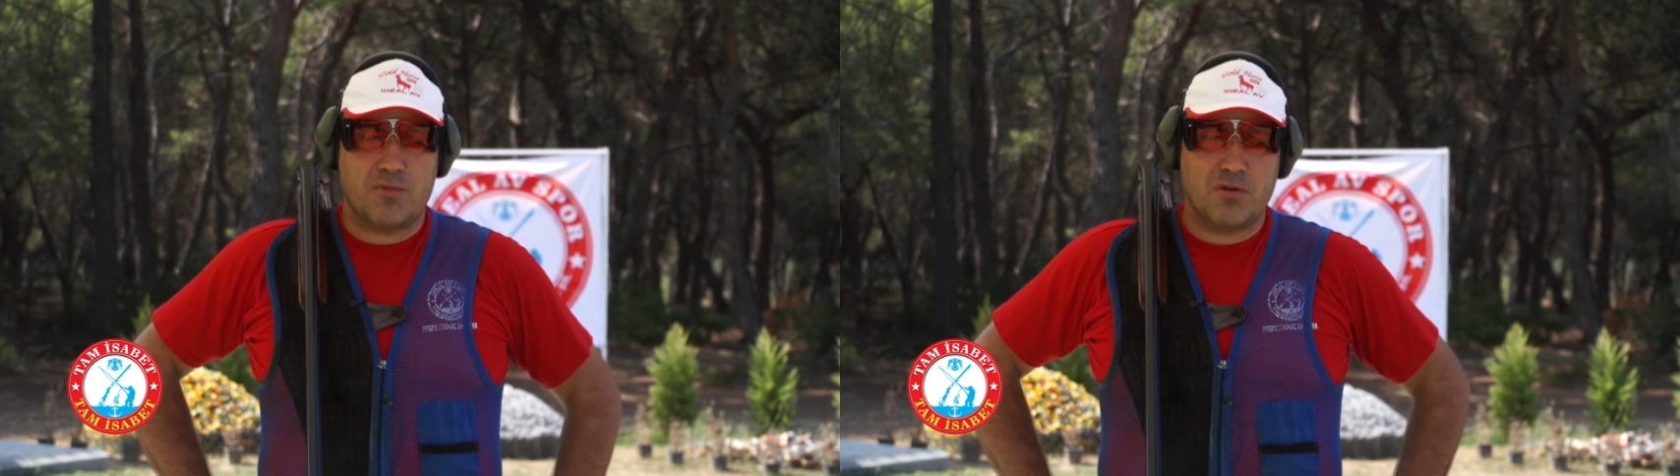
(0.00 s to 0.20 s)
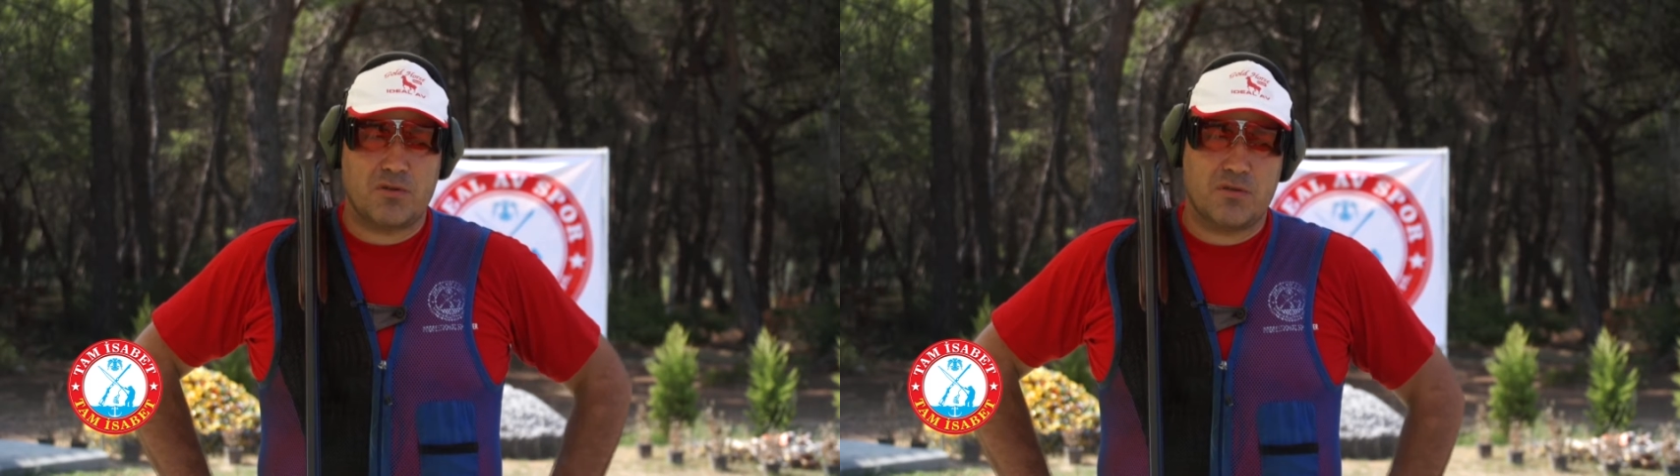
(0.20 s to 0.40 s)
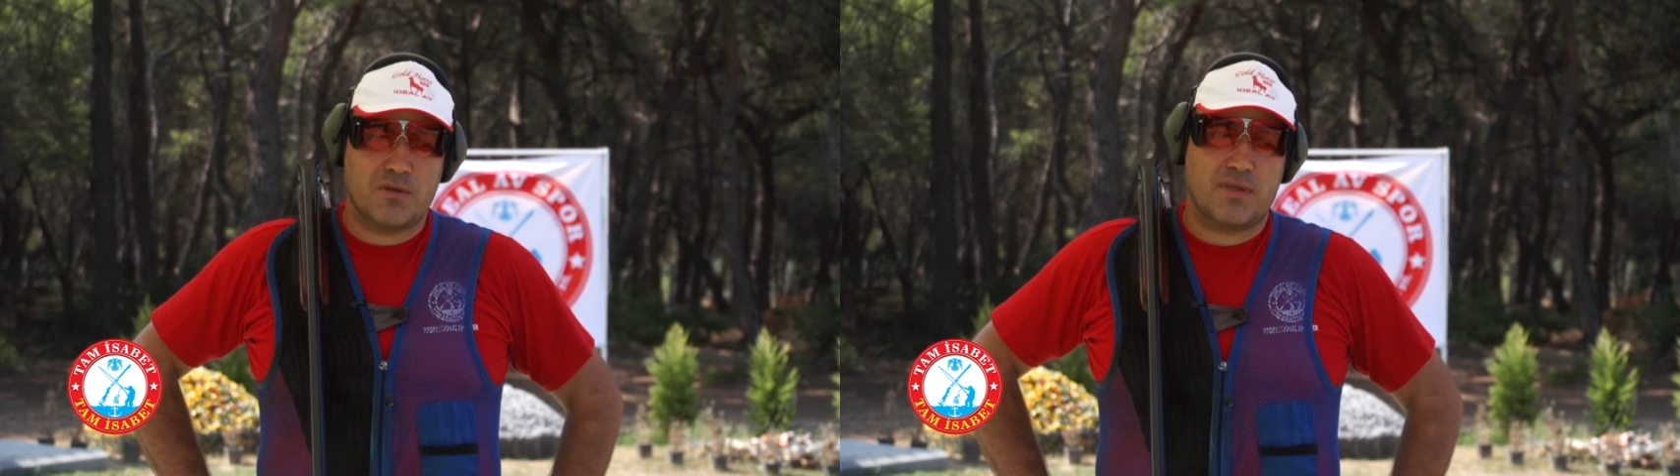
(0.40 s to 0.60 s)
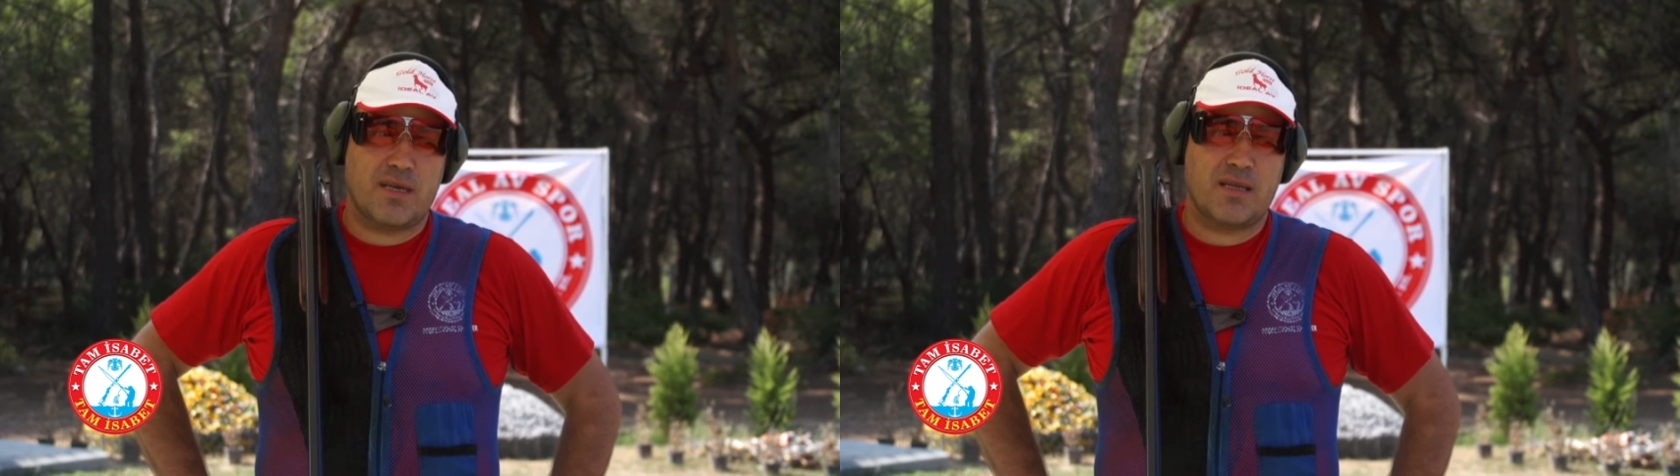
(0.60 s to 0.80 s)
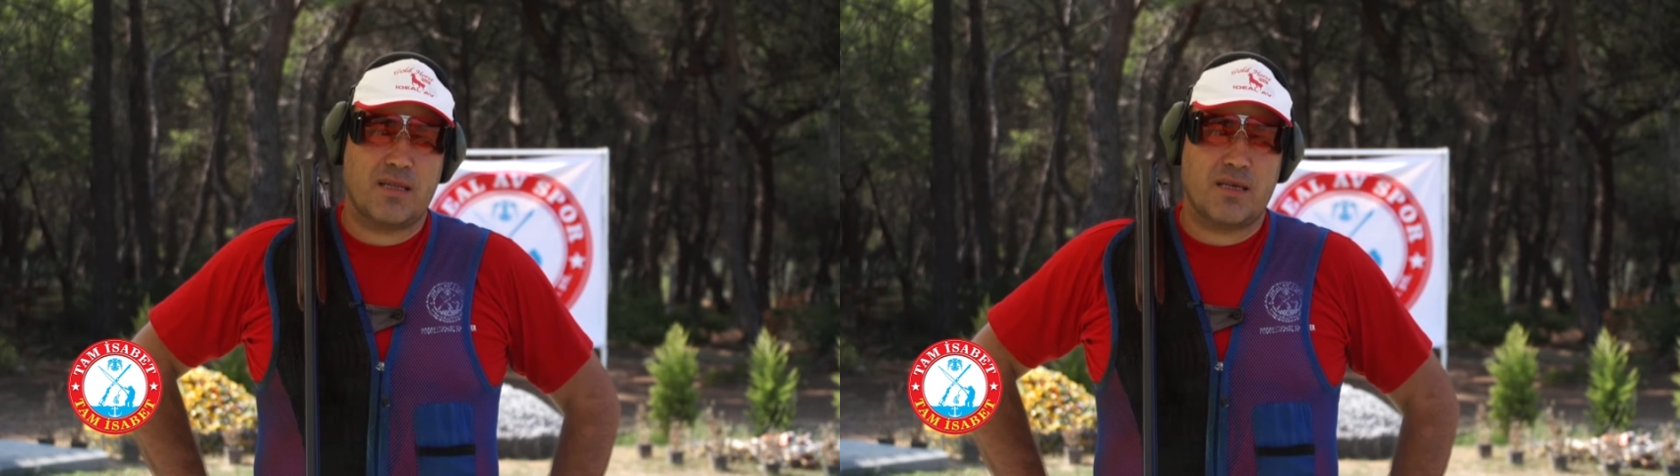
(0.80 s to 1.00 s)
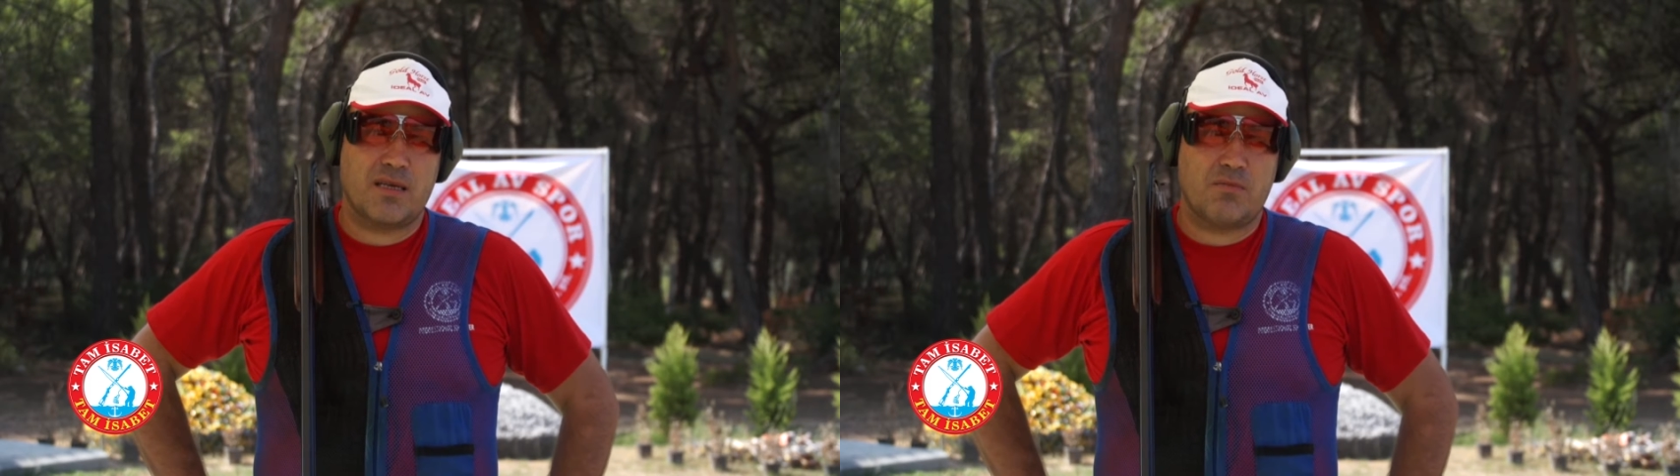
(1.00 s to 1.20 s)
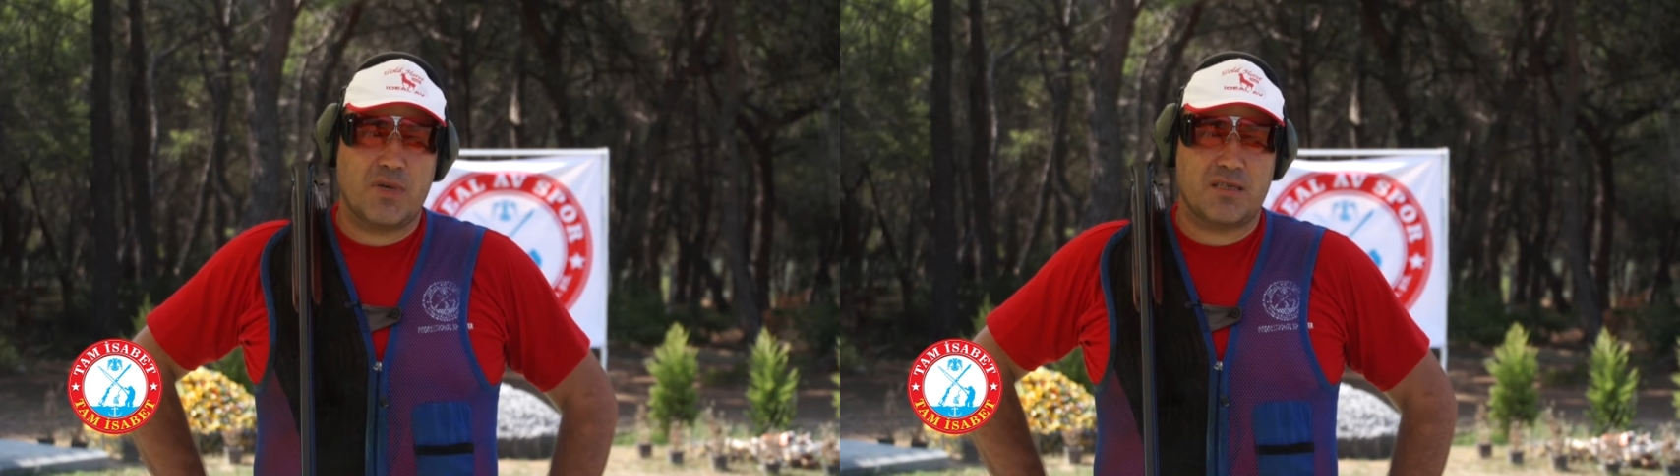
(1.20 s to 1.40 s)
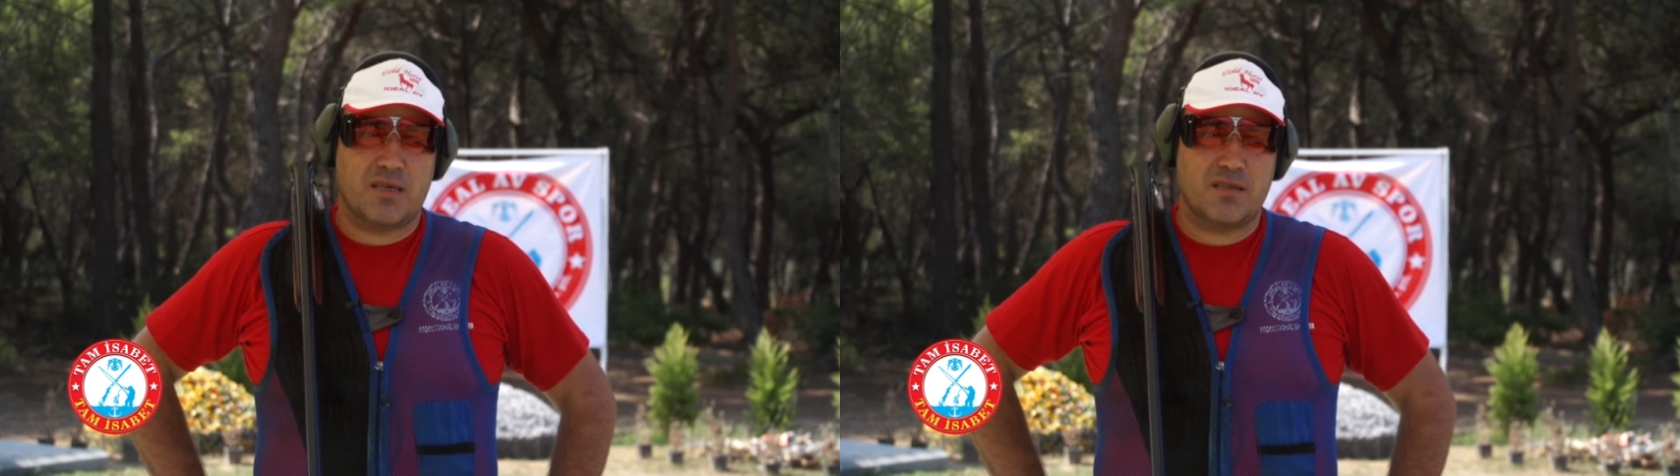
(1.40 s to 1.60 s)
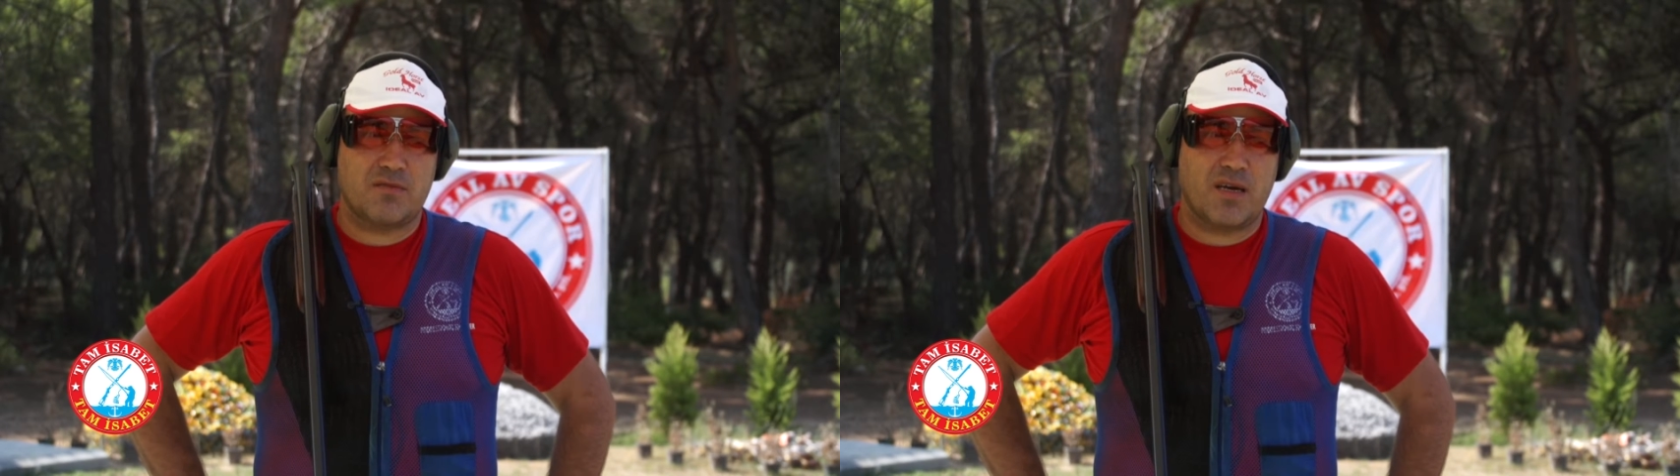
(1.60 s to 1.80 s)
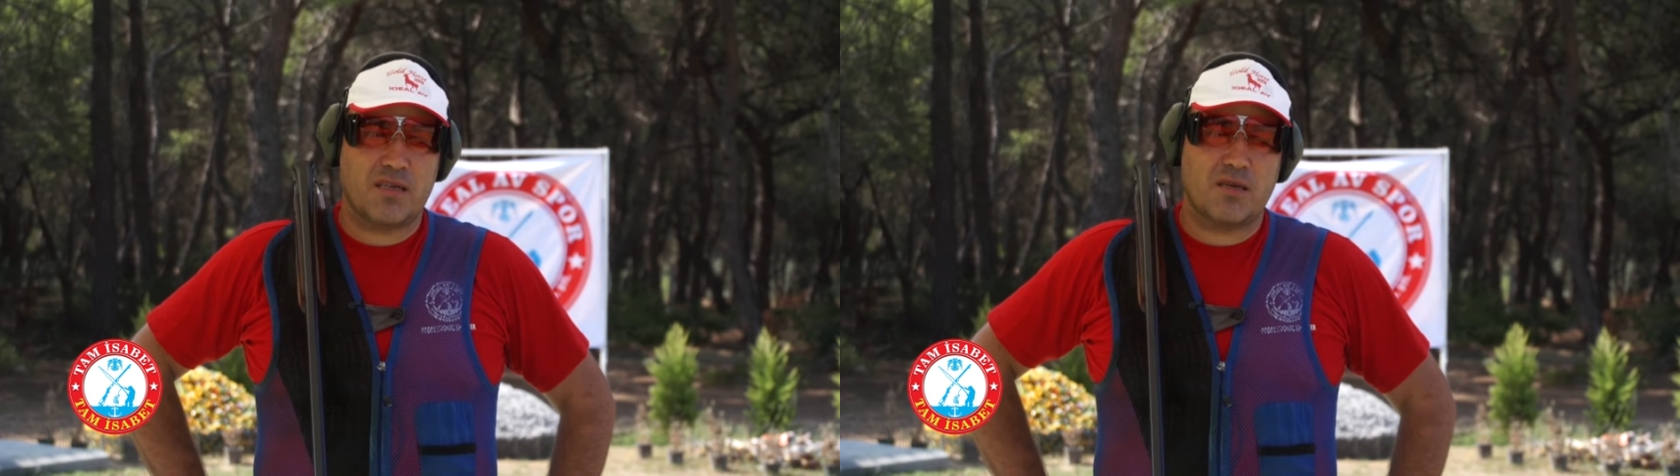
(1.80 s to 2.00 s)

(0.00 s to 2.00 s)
Biliyorsunuz seride de 25 atış var.